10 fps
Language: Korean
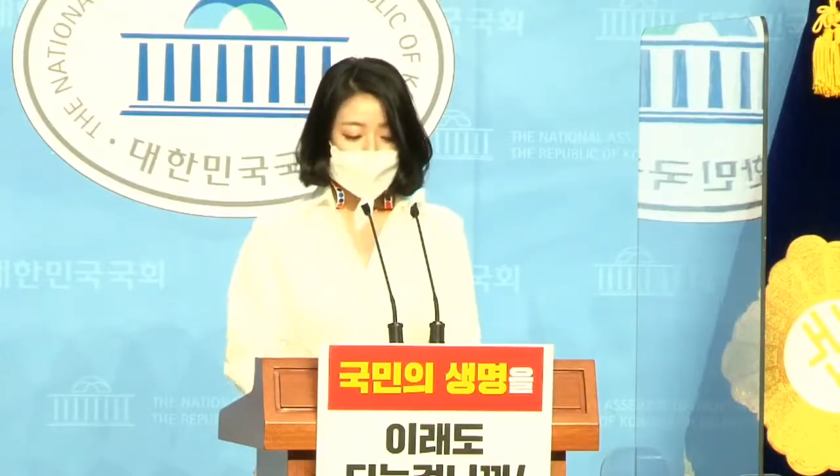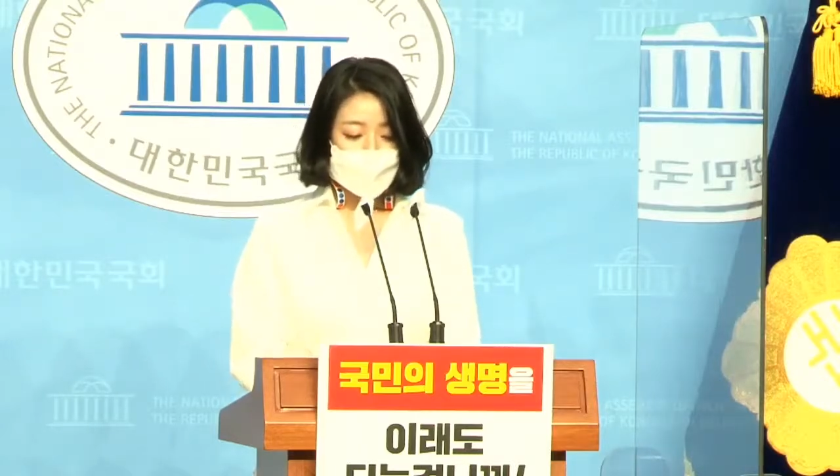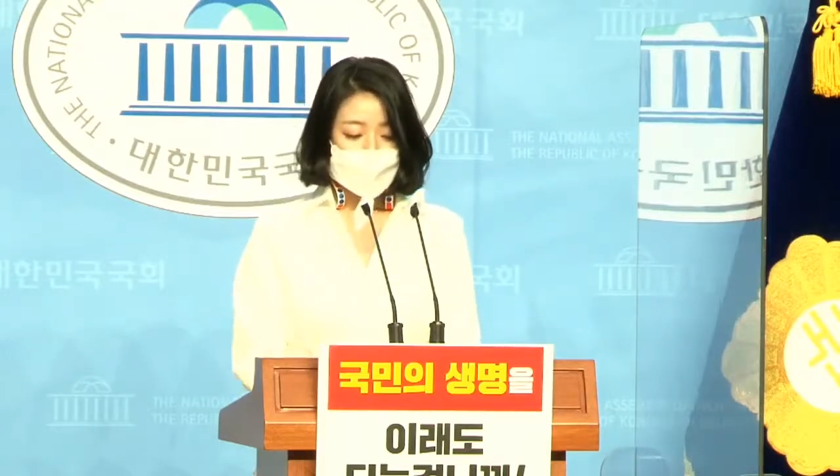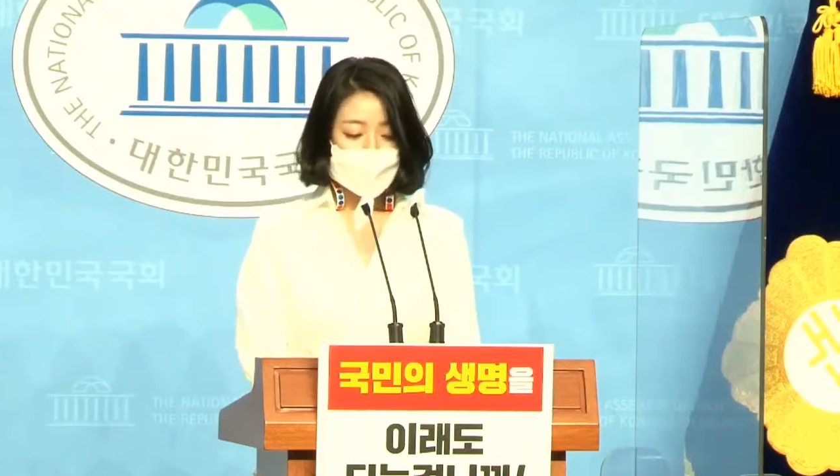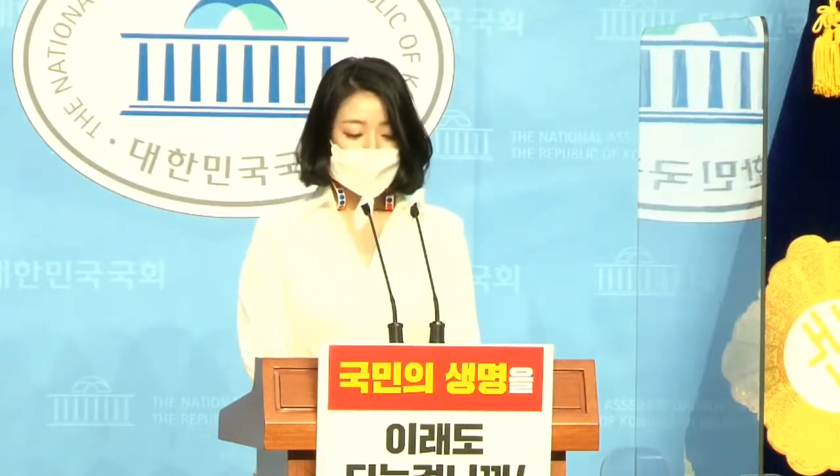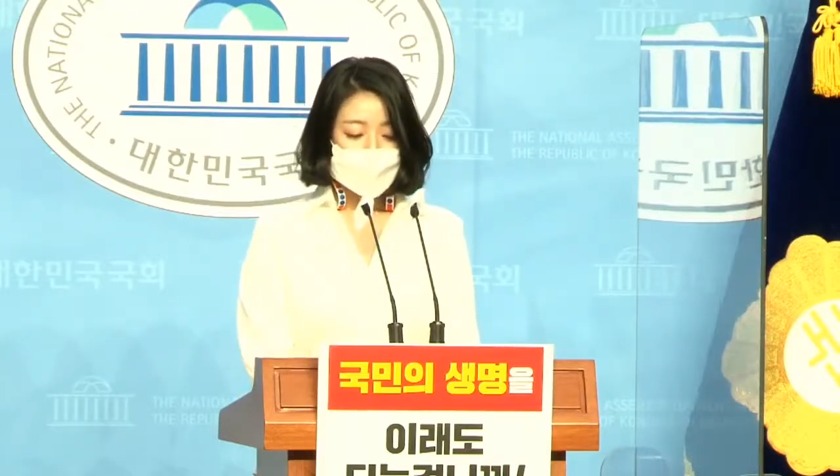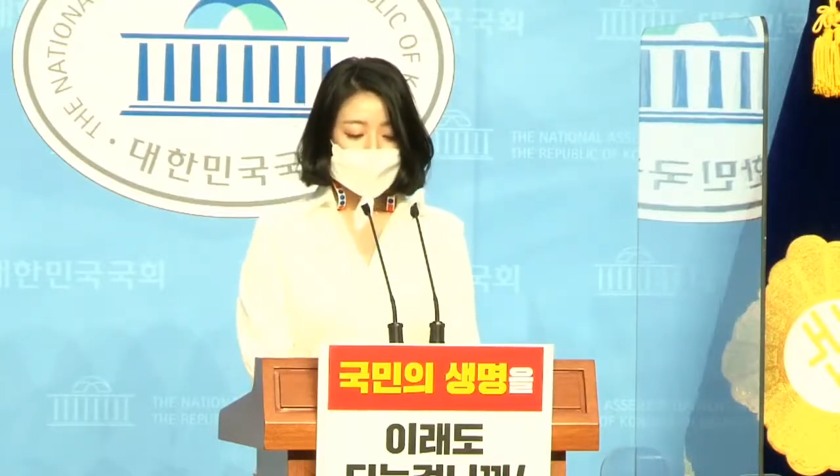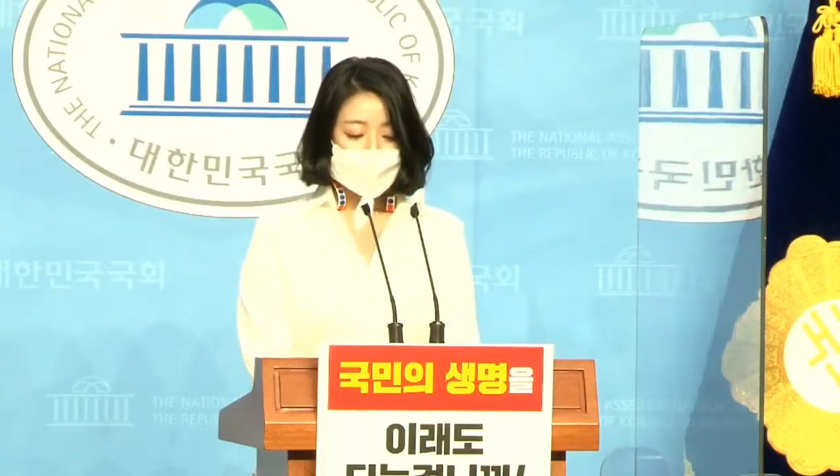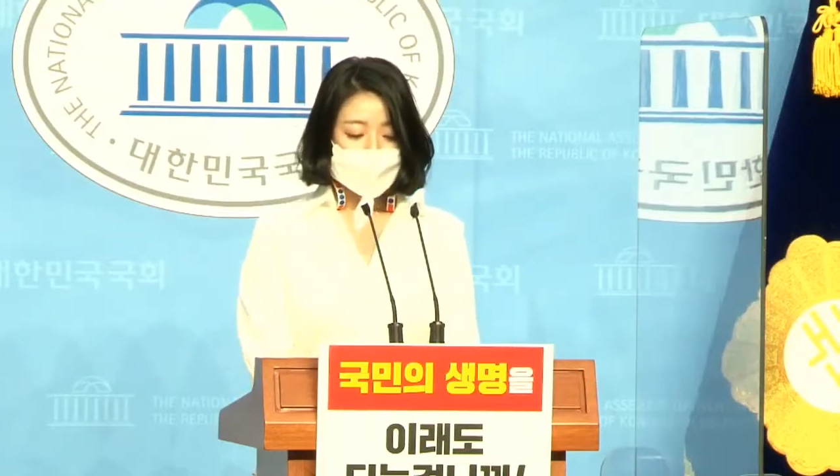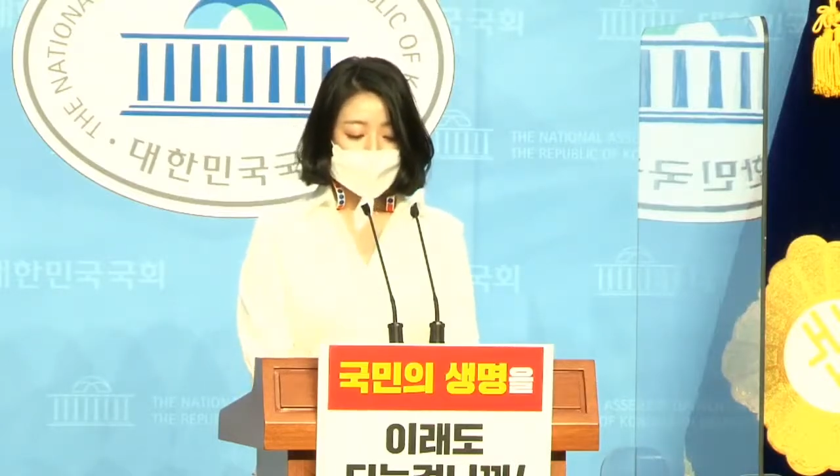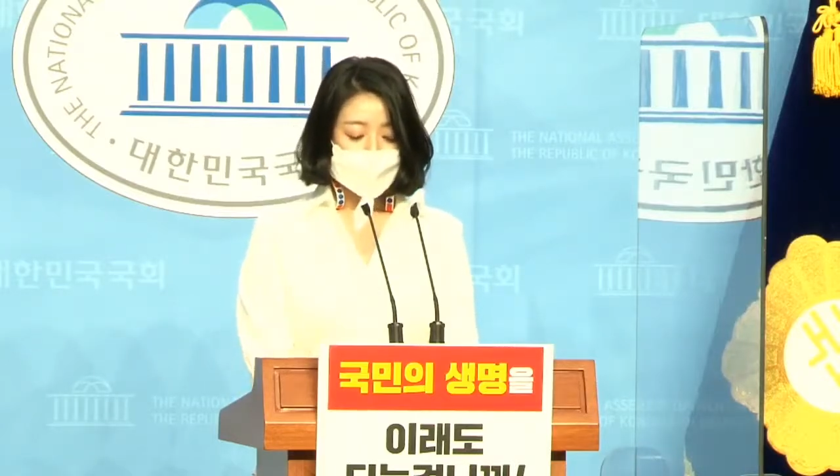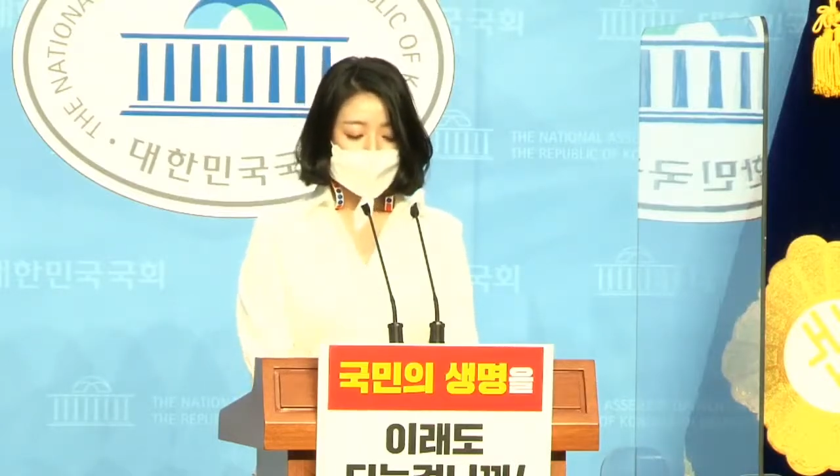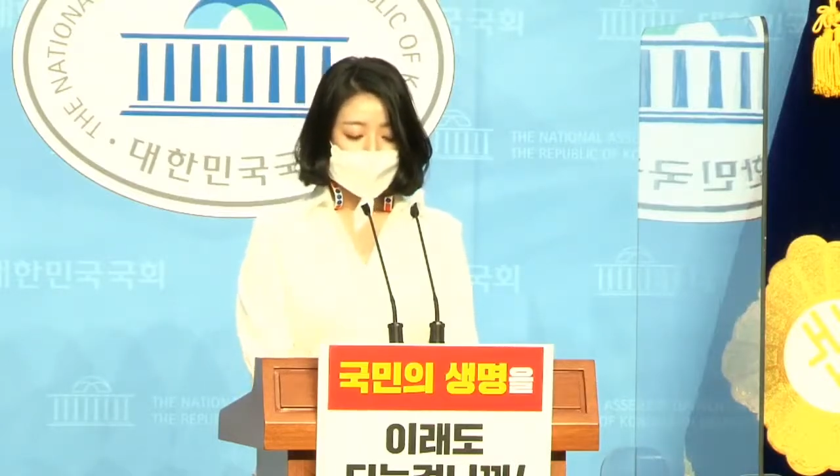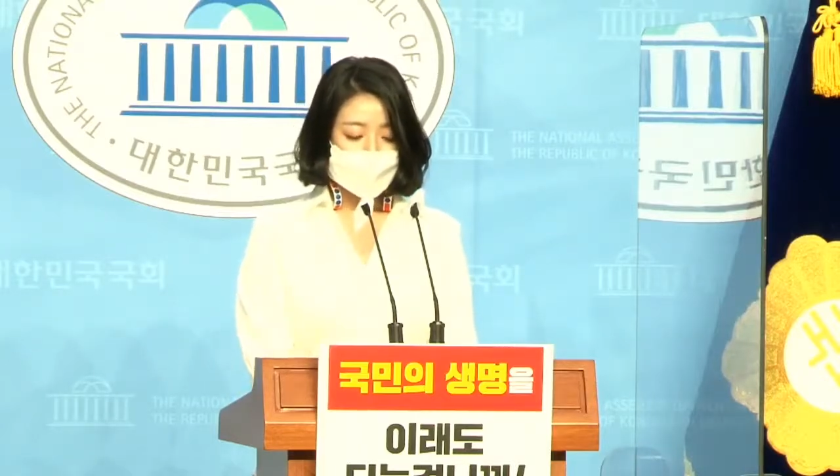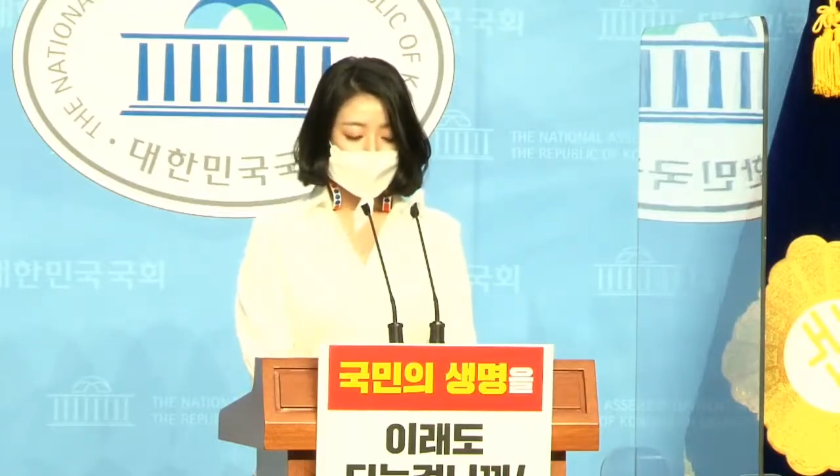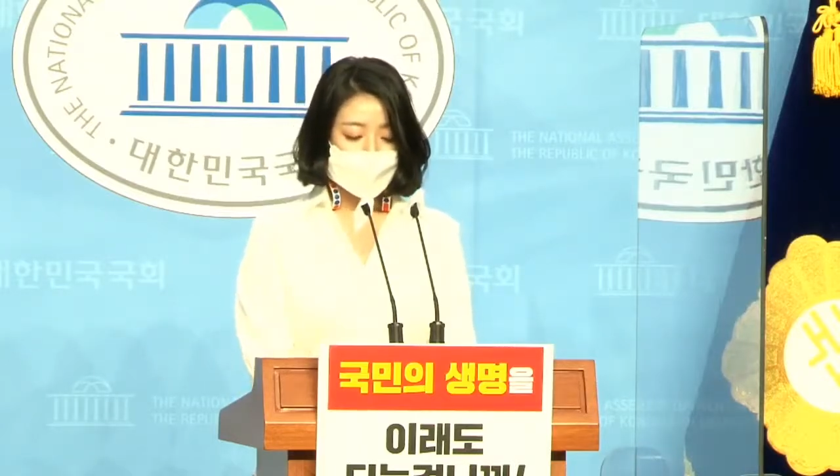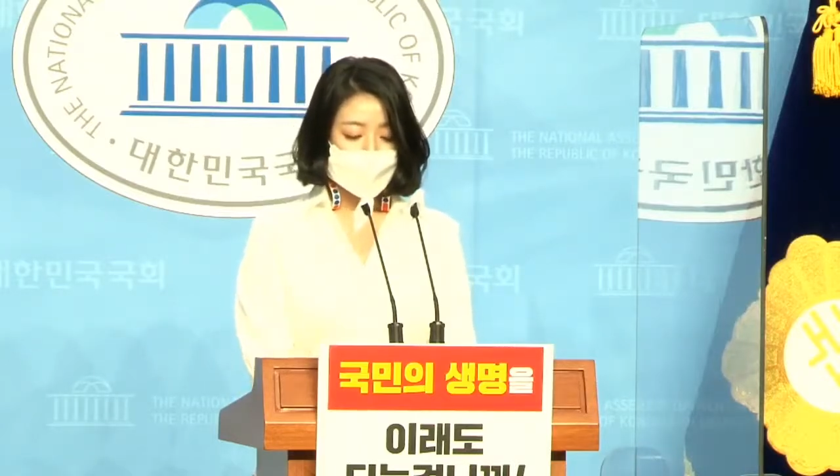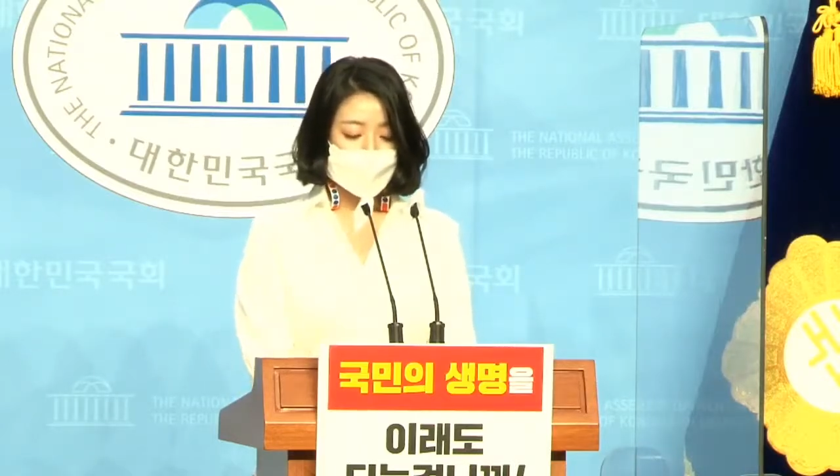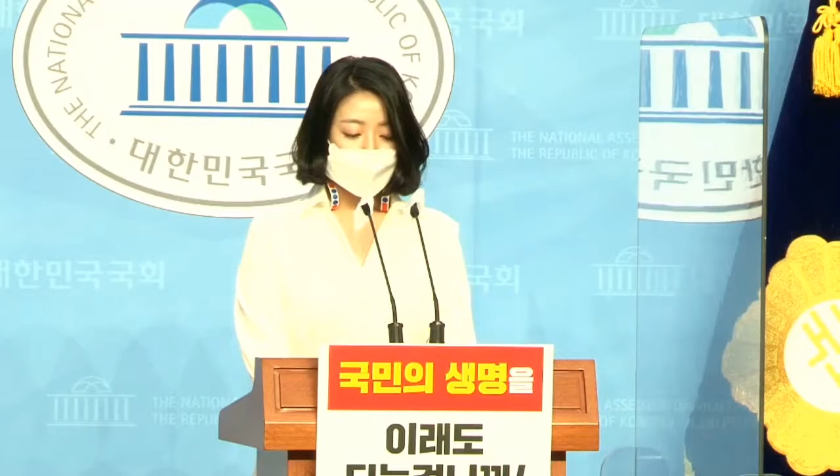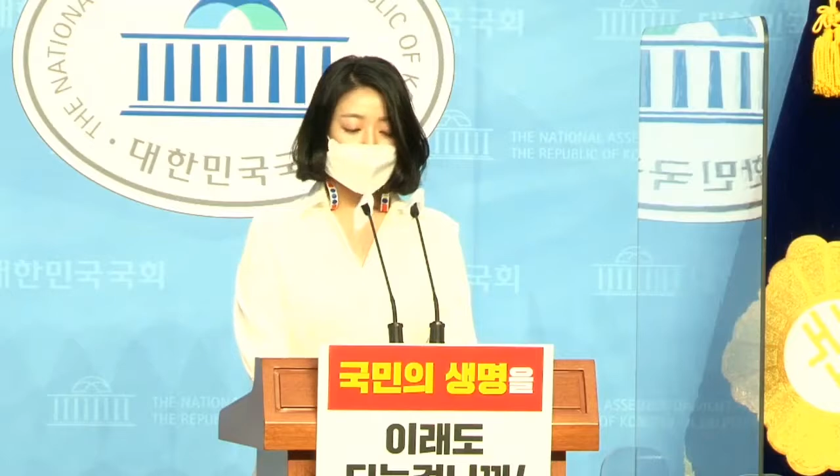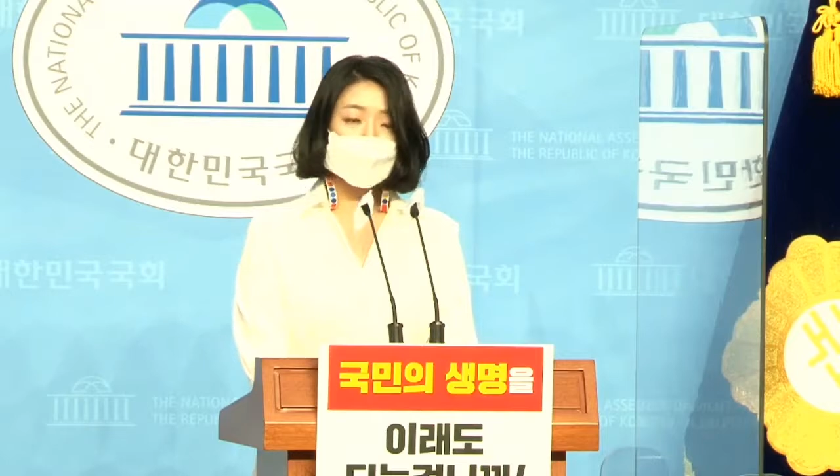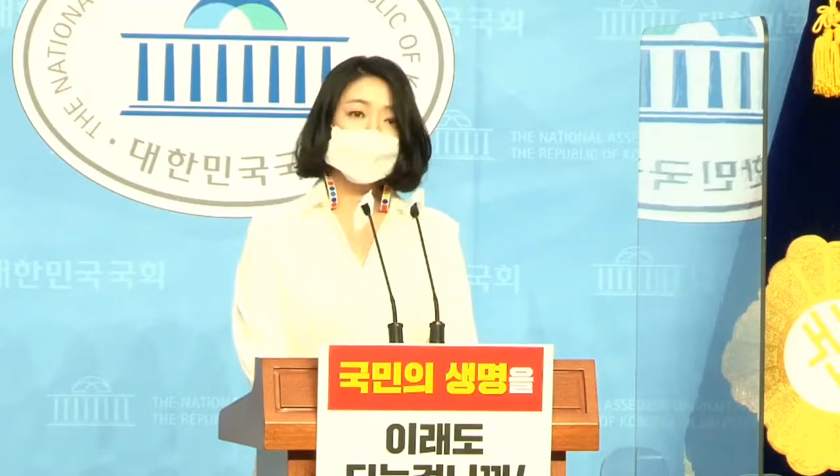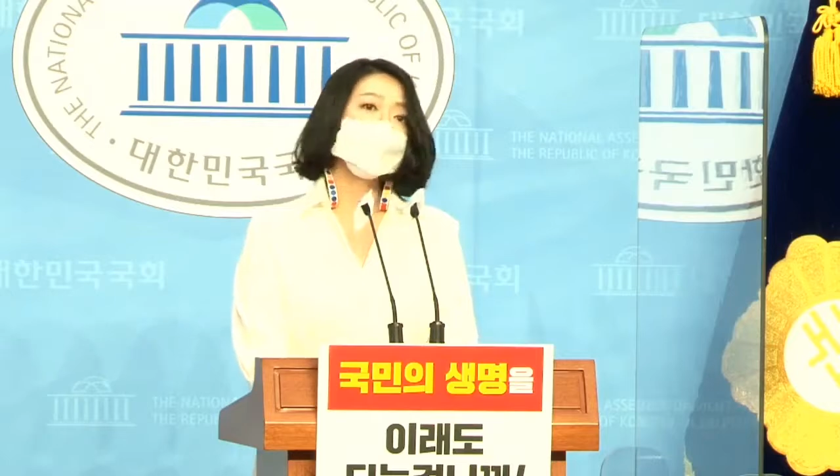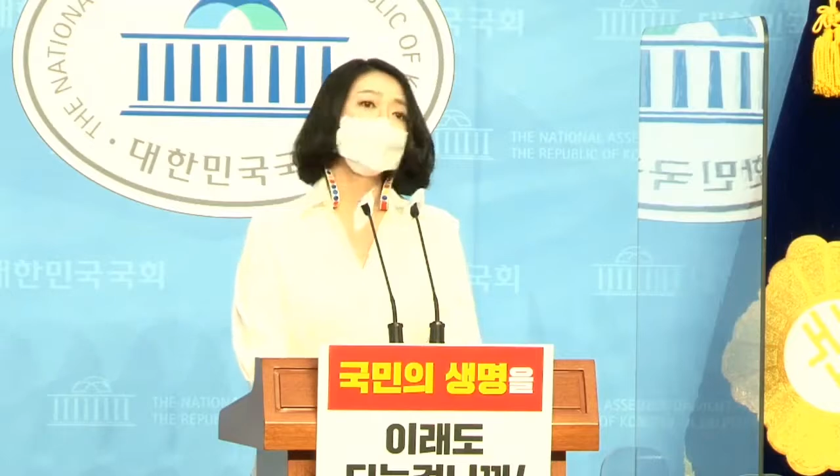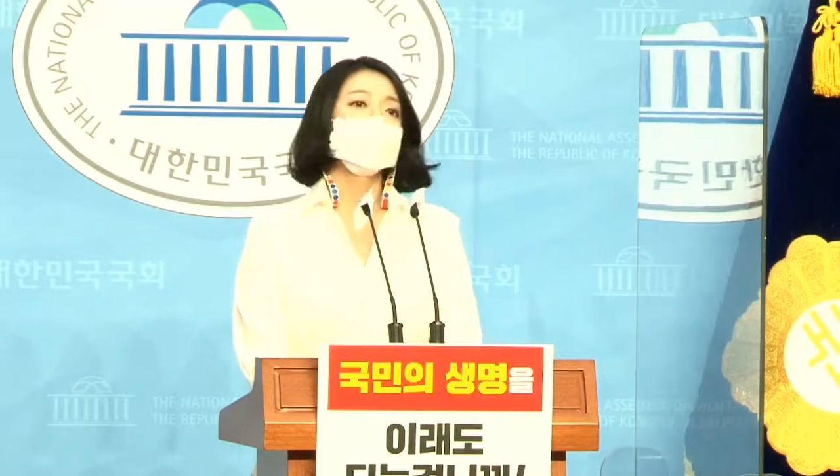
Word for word: 이에 국민을 대표하는 국회는